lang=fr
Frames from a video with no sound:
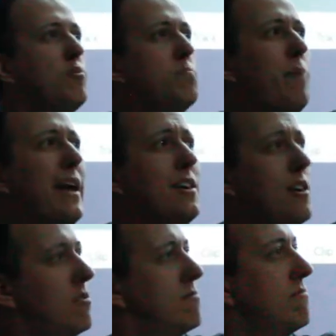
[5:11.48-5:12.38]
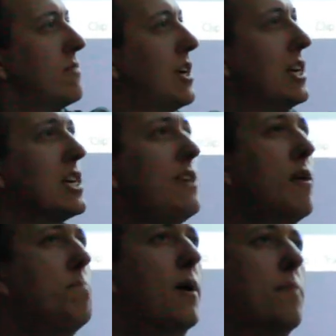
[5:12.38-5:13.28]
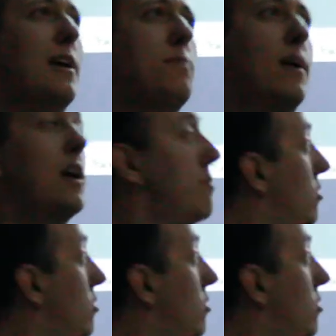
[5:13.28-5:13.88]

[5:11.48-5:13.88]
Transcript: une plaque qui va me permettre bah,